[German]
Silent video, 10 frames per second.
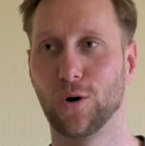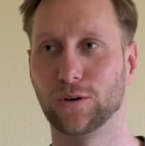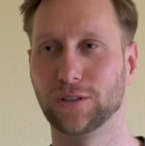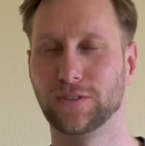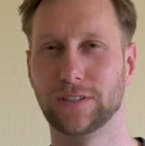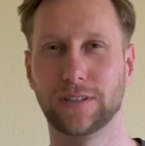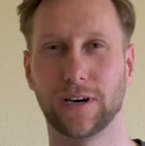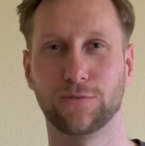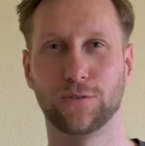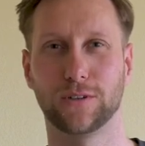Und ich finde,
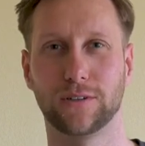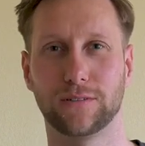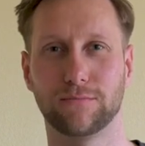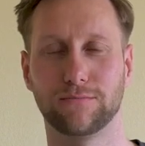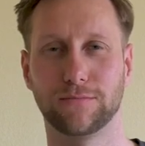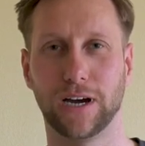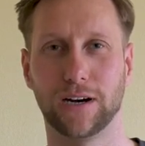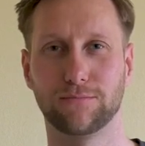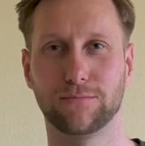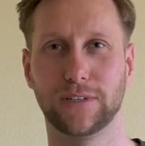davon
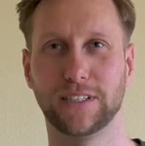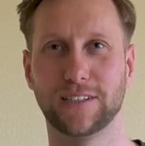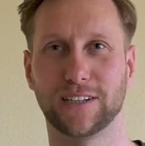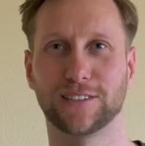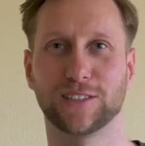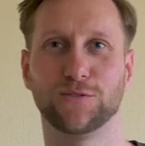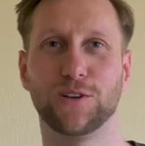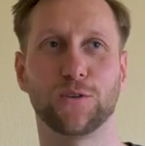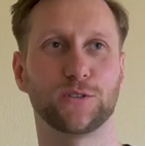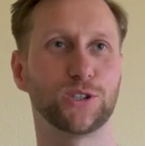ja, liegen ganz, ganz
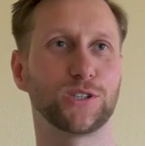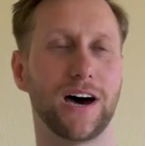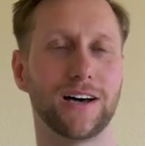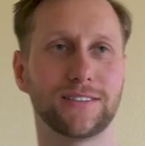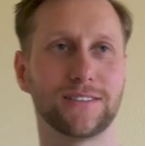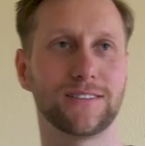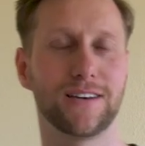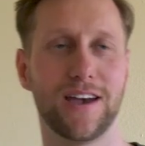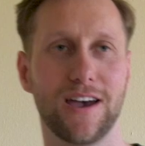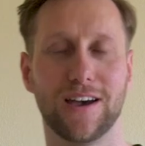viele auf der
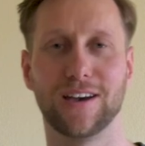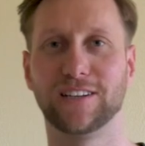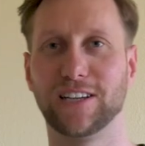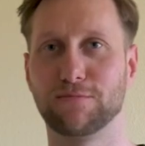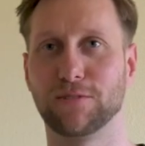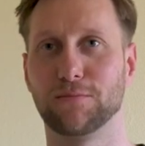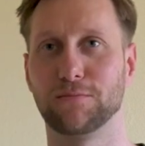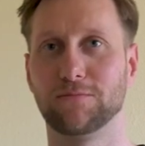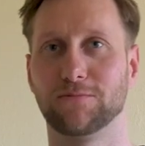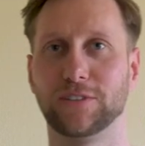Straße.
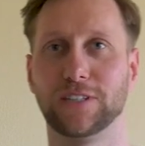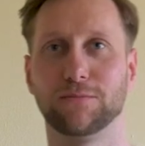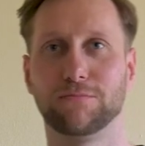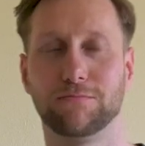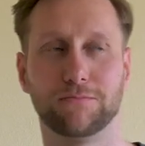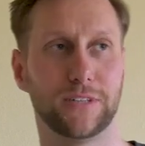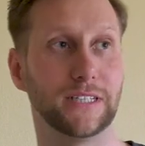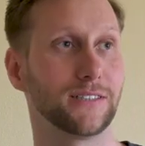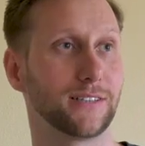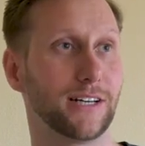Themen wie
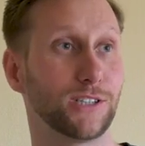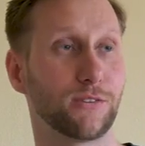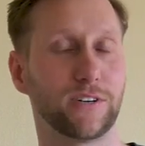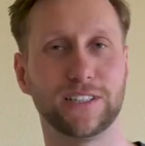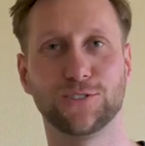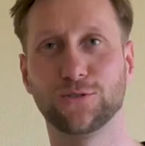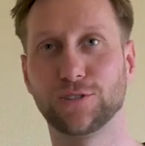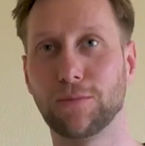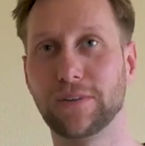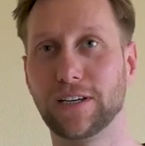des gesellschaftlichen
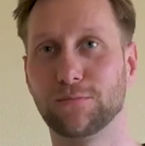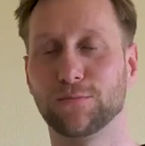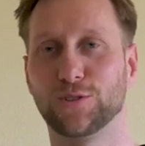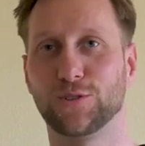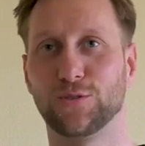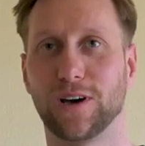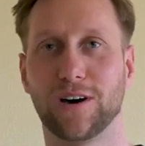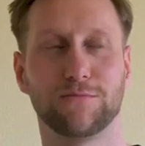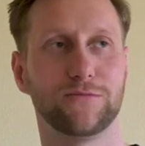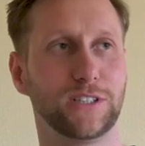Zusammenlebens
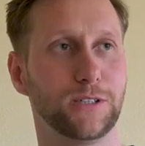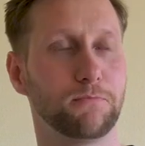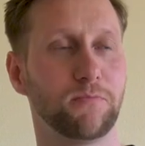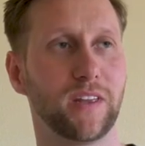oder wie